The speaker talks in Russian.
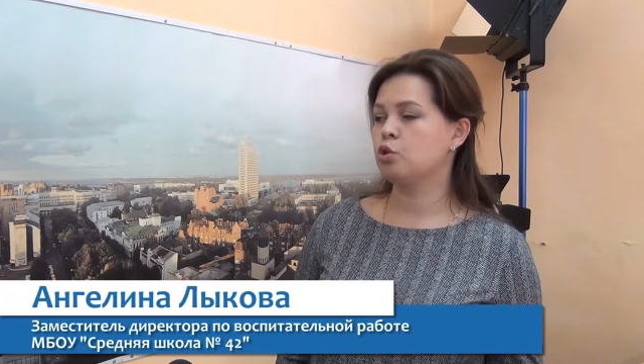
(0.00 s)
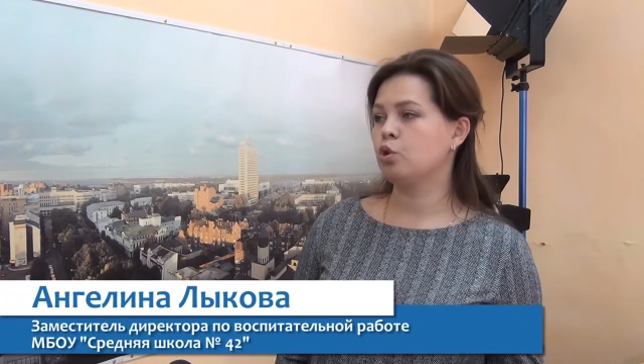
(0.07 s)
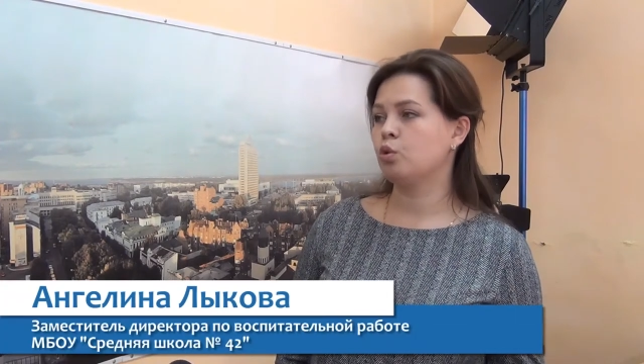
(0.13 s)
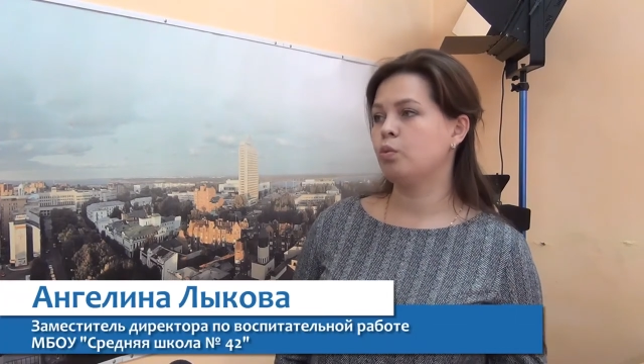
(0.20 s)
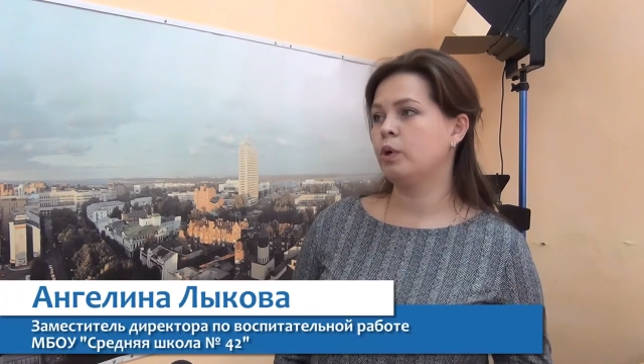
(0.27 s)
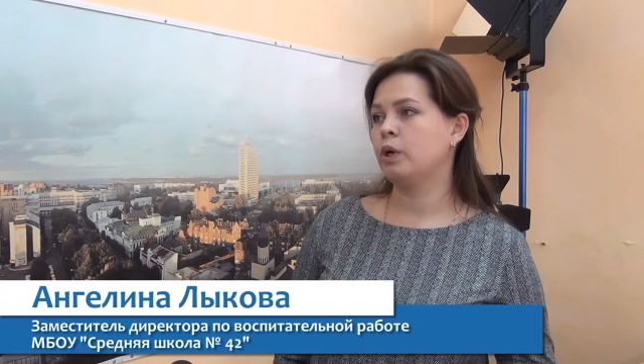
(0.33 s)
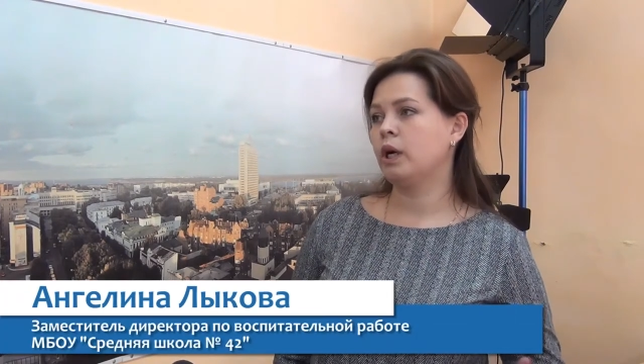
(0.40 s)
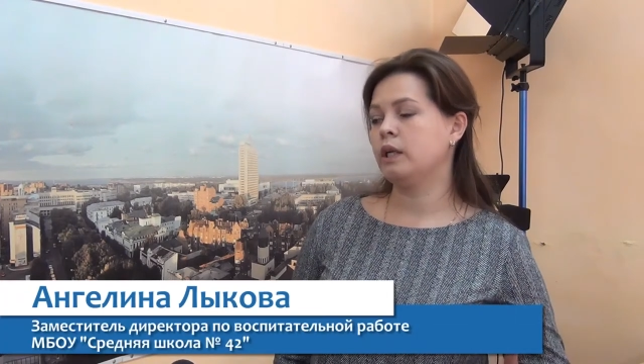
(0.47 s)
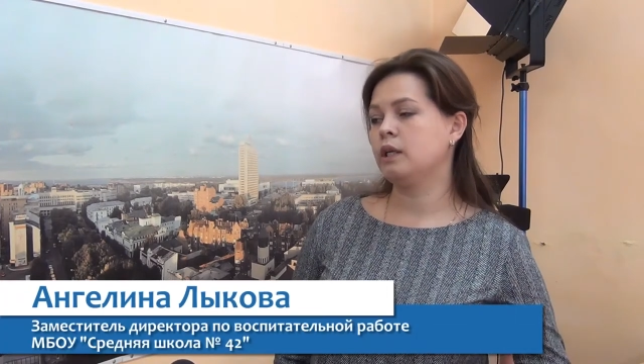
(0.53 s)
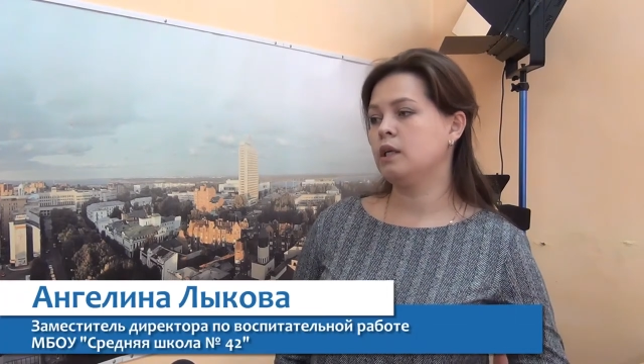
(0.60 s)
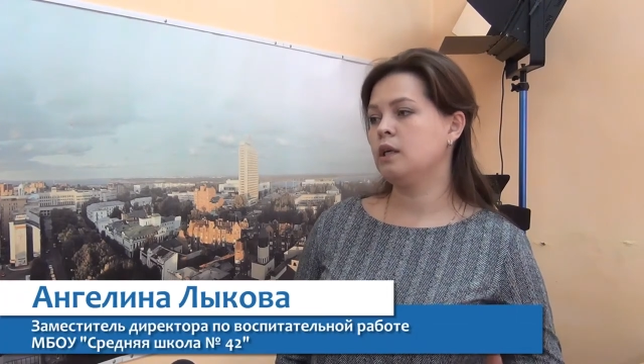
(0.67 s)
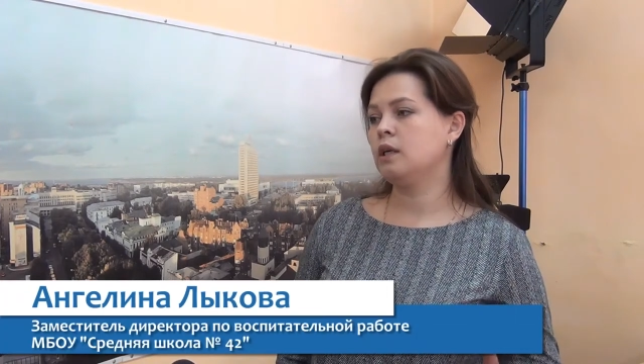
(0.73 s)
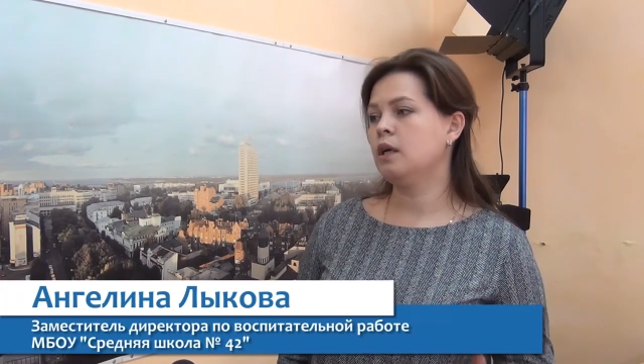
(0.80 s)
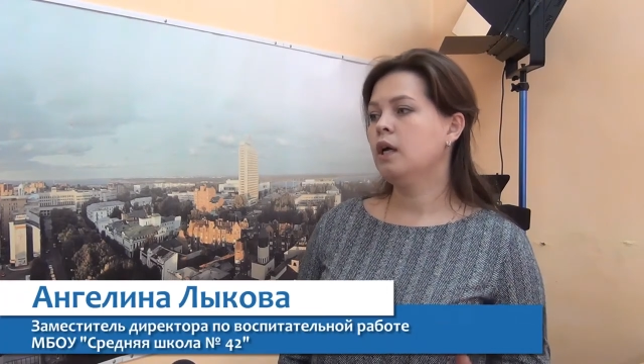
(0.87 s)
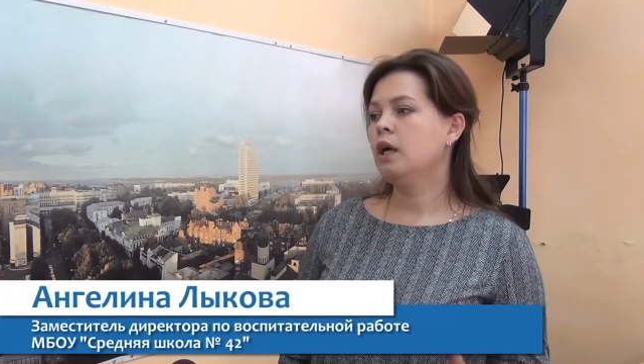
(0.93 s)
чтобы
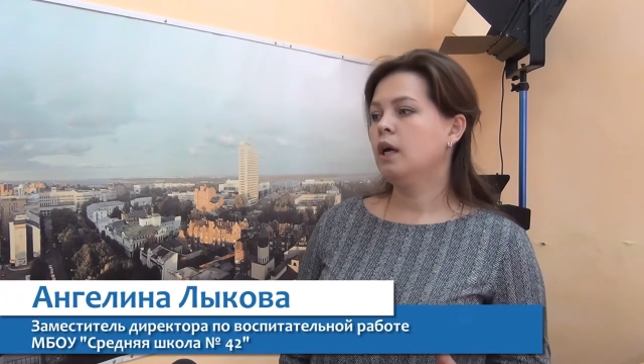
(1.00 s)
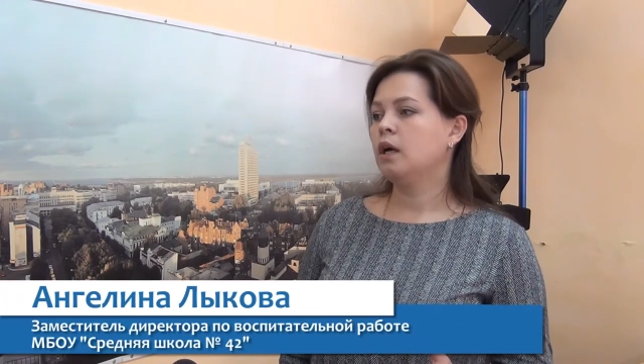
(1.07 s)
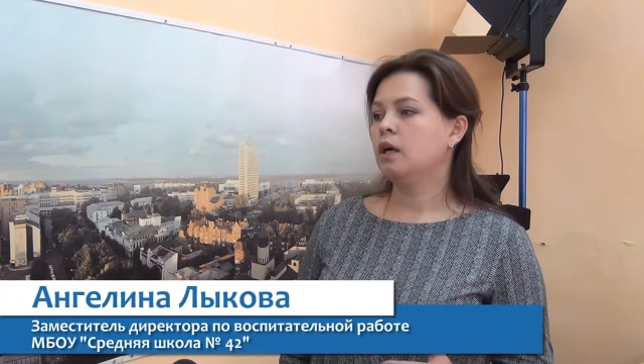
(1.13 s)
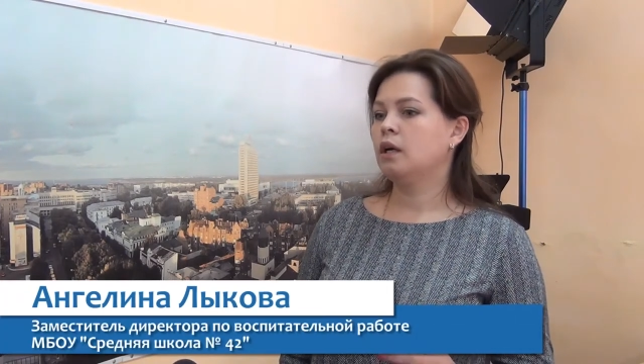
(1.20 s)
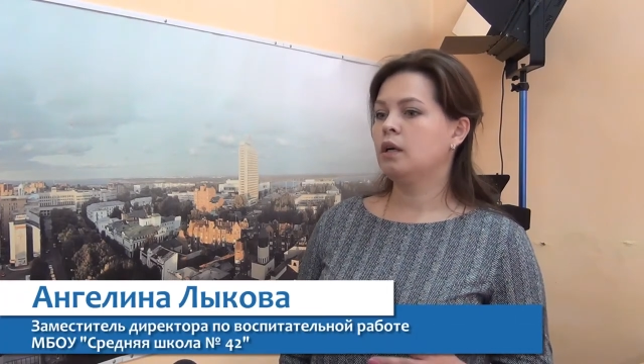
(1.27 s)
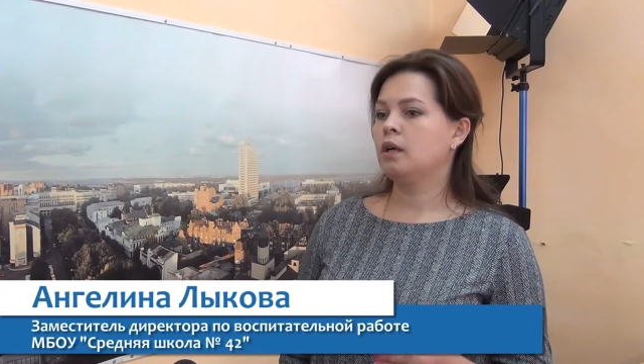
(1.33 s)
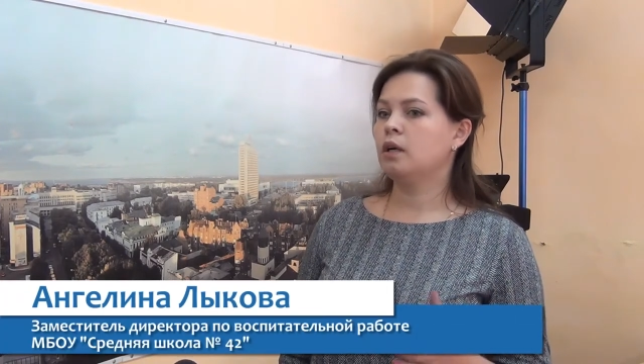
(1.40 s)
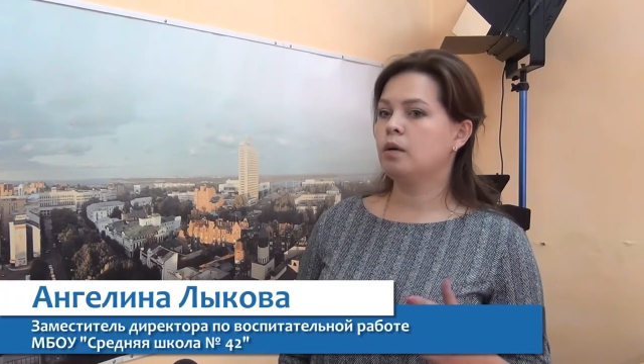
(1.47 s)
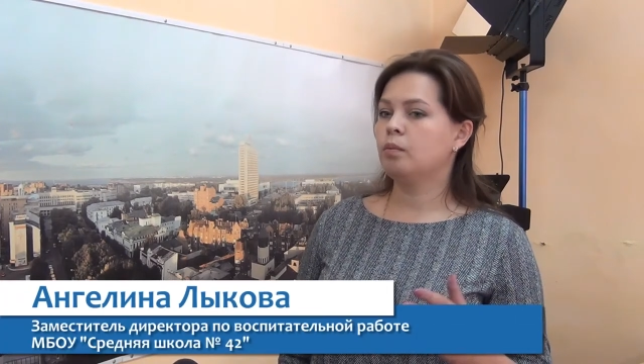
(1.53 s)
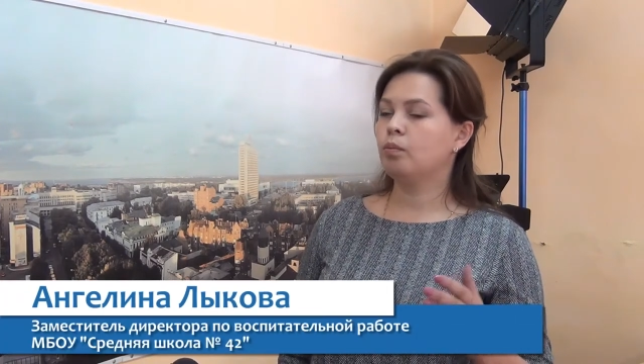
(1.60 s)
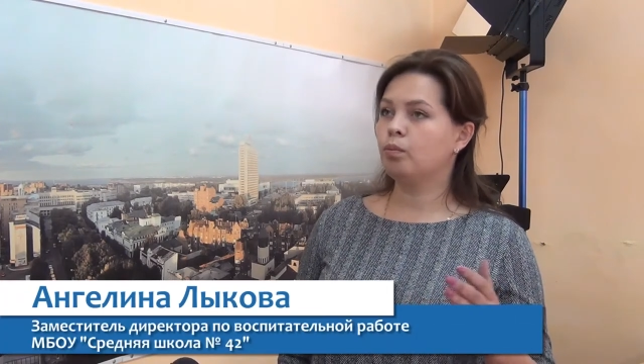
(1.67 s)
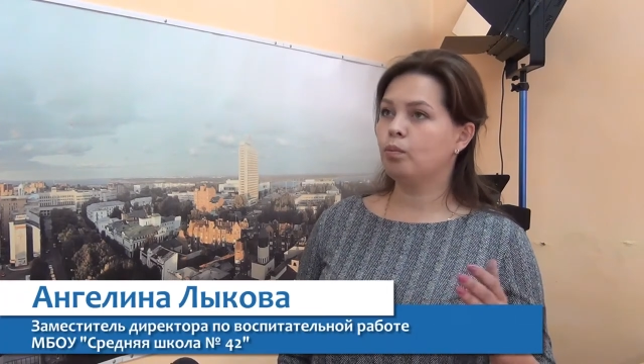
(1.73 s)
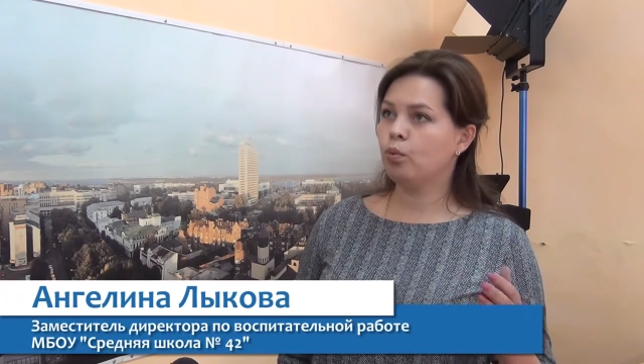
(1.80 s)
они а,